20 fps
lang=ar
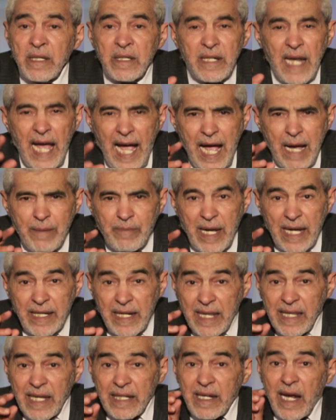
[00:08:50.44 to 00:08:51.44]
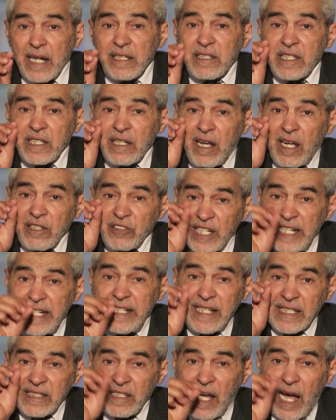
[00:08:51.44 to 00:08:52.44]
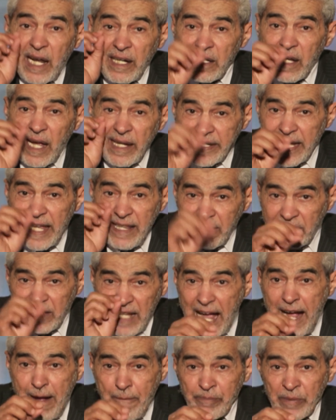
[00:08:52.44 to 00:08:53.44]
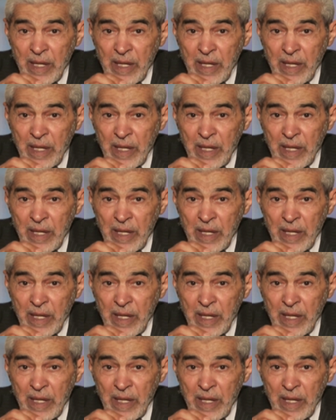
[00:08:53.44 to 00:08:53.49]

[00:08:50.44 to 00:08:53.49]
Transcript: نعم أنا ذكرت قضية خلقك أنت